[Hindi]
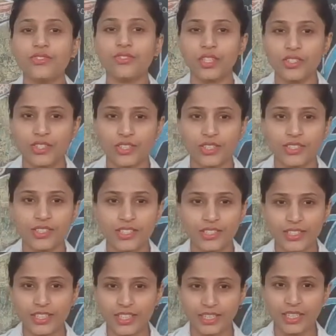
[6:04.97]
स्ट्रक्चर्स
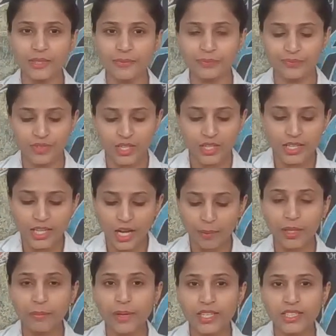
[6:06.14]
ठीक है
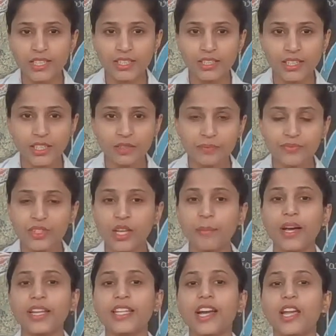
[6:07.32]
हमने बात की थी
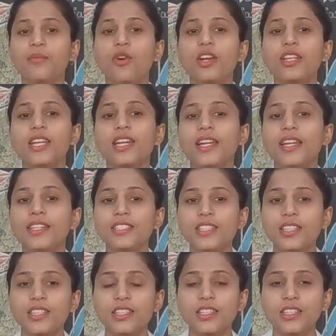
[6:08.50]
हमारी आई बॉल की लेयर्स
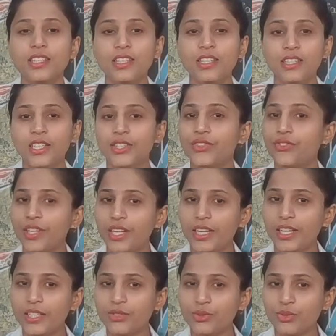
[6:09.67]
की थ्री
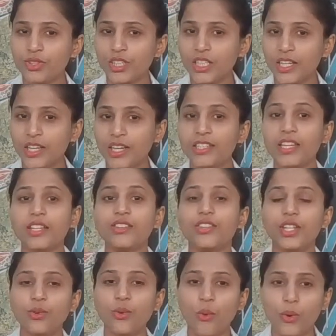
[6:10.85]
लेयर्स होती हैं या
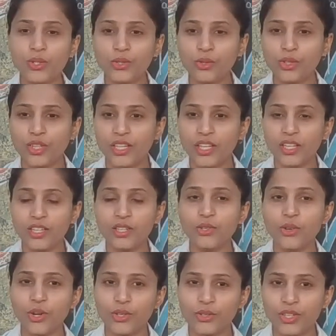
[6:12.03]
थ्री कोट्स होते हैं
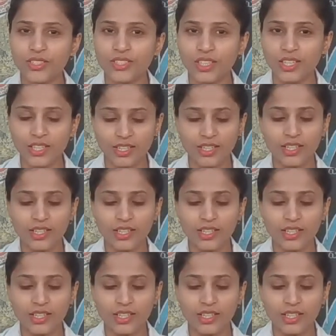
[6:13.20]
कौन कौन से